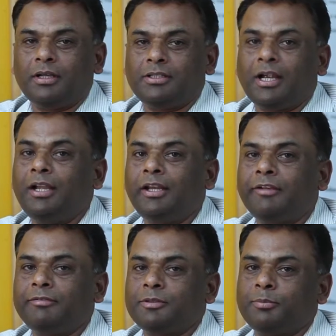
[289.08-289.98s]
अ चाइल्ड
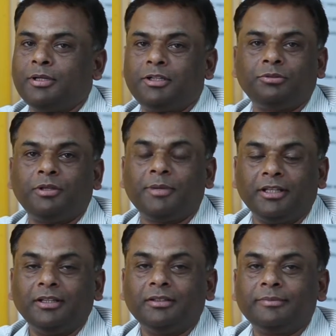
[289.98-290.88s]
गिव्स बर्थ टू अ
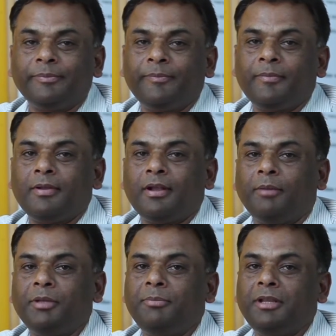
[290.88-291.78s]
मदर
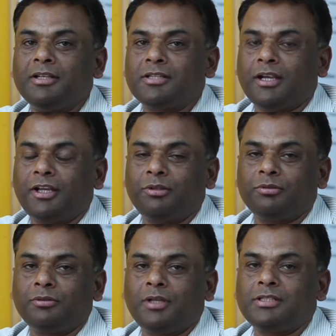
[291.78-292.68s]
हमने मीना साकेत
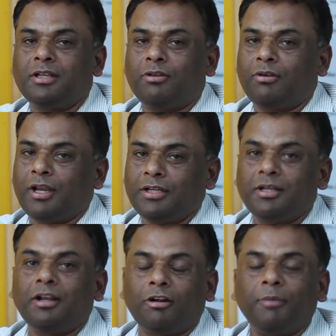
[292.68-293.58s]
को एज एन
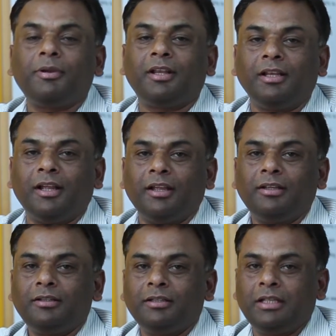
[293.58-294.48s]
ऑर्गेनाइजेशन अडॉप्ट कर लिया है
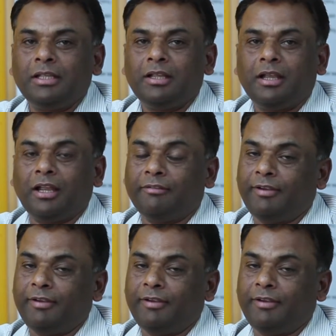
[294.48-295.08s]
एंड